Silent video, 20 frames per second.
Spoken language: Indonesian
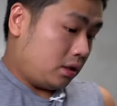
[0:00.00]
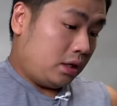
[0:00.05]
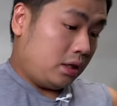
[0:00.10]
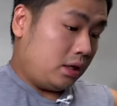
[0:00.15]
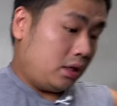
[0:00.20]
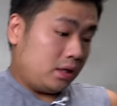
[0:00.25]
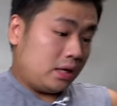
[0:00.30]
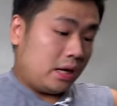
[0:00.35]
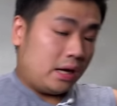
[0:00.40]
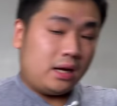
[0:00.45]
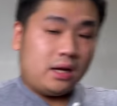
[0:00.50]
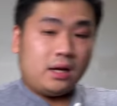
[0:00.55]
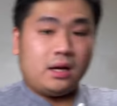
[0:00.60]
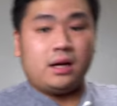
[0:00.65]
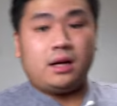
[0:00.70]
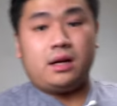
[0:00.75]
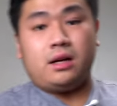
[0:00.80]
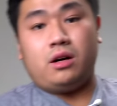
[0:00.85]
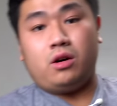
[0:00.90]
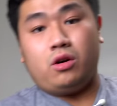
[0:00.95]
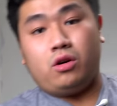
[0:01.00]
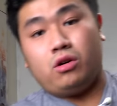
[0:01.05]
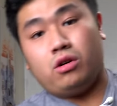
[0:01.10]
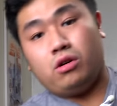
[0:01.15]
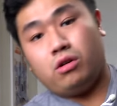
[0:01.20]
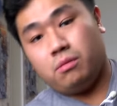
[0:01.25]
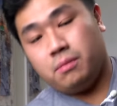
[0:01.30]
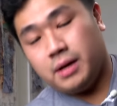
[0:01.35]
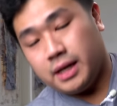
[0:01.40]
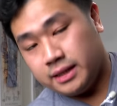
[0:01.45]
Tidak ada
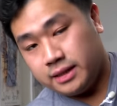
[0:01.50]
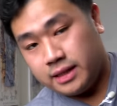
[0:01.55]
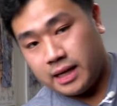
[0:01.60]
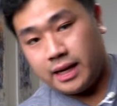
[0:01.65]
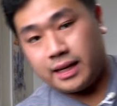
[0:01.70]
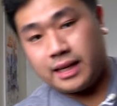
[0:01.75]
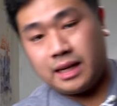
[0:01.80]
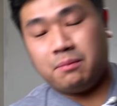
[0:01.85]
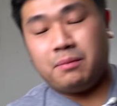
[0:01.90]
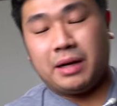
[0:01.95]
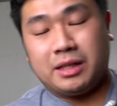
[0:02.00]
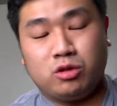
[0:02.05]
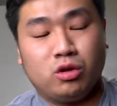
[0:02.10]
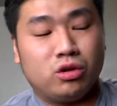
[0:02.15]
obat harga 4